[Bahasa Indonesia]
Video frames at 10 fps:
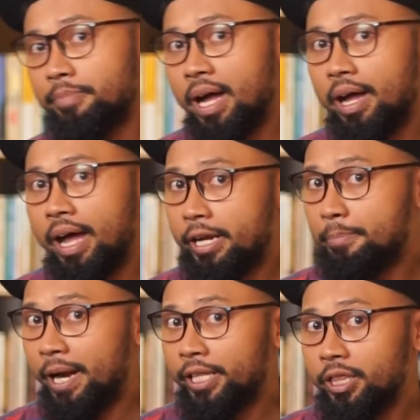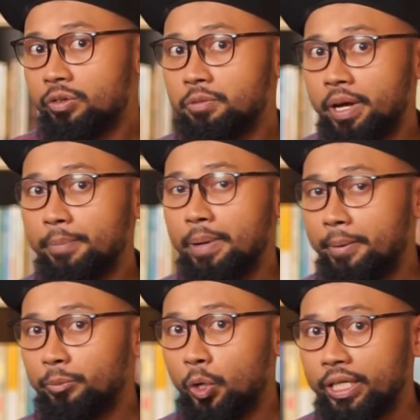Pak Adi Prayetno sebagai
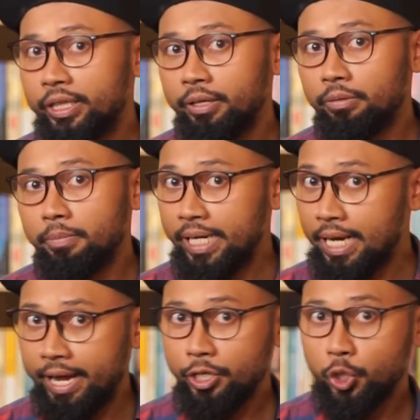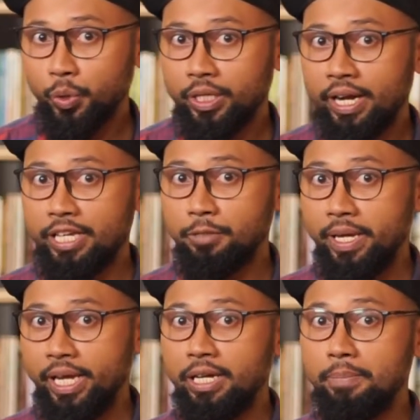pengamat politik menilai cuitan
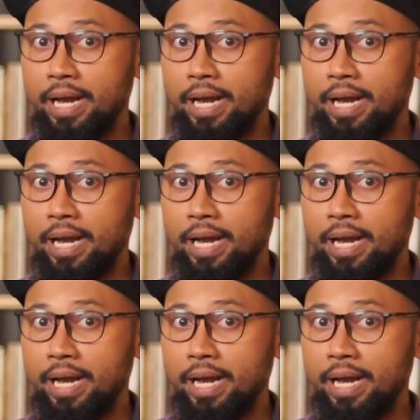SBY ini